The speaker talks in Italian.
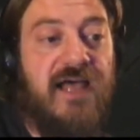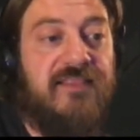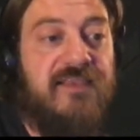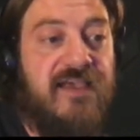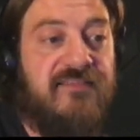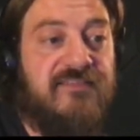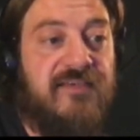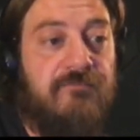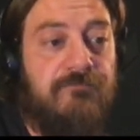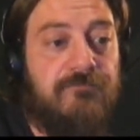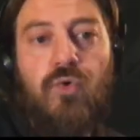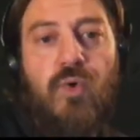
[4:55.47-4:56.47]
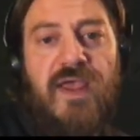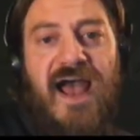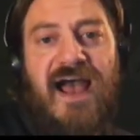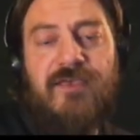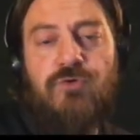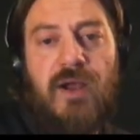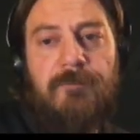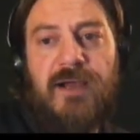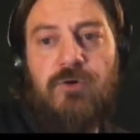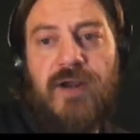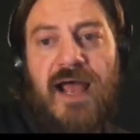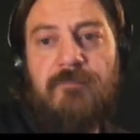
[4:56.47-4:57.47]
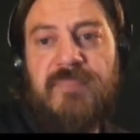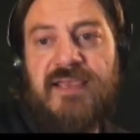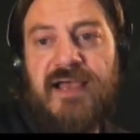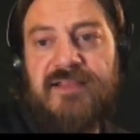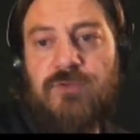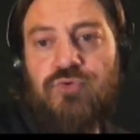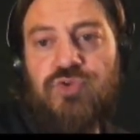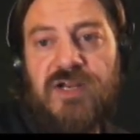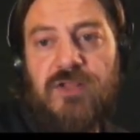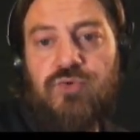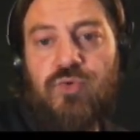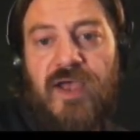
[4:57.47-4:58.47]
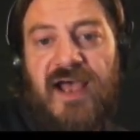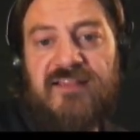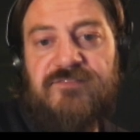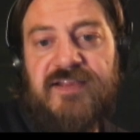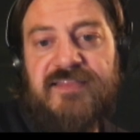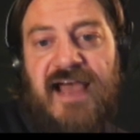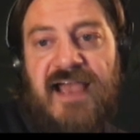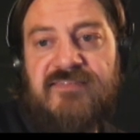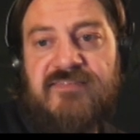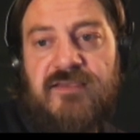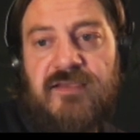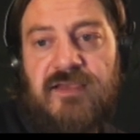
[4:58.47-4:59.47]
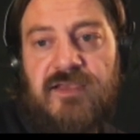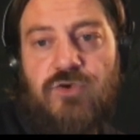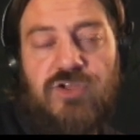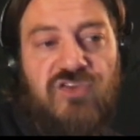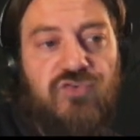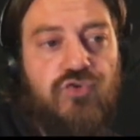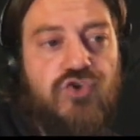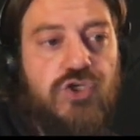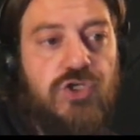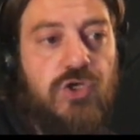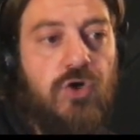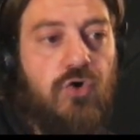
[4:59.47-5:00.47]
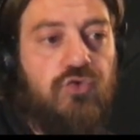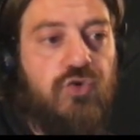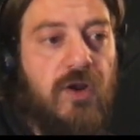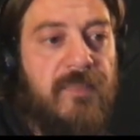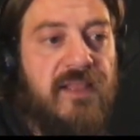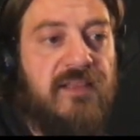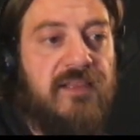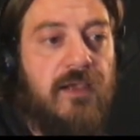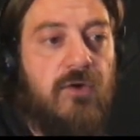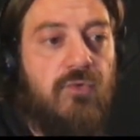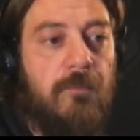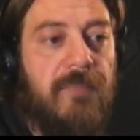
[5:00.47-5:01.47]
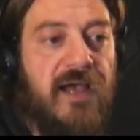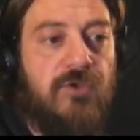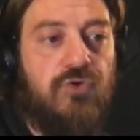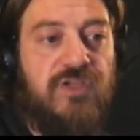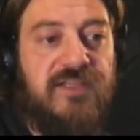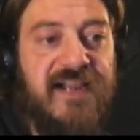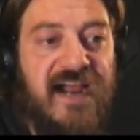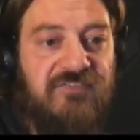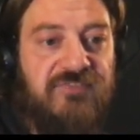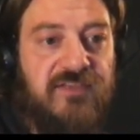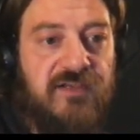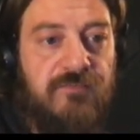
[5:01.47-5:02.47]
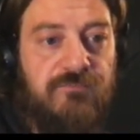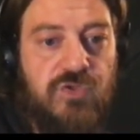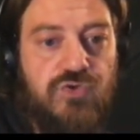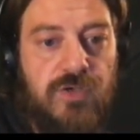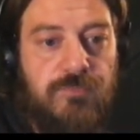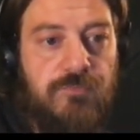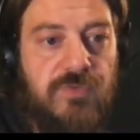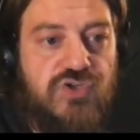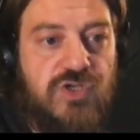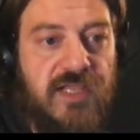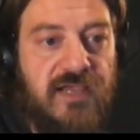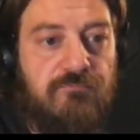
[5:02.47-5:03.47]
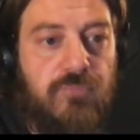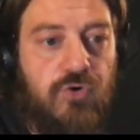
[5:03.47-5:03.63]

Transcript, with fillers: ADS, qui hai una panoramica di tutte le tue advertising. Io adesso ci ho solamente un paio di draft, cioè pubblicità in